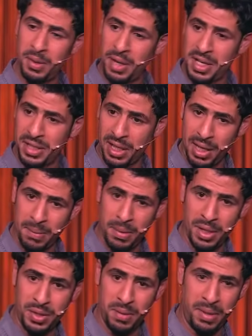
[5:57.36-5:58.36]
راجل
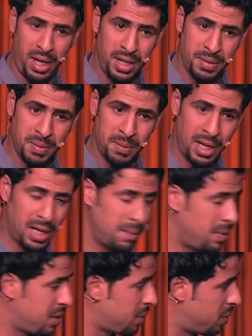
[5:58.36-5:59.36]
قميش وما يحشمو ما
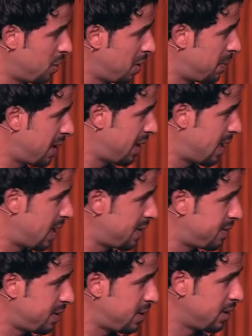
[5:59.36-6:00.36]
يرميش دويو بالريال
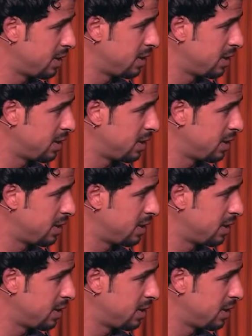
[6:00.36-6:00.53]
اسيدي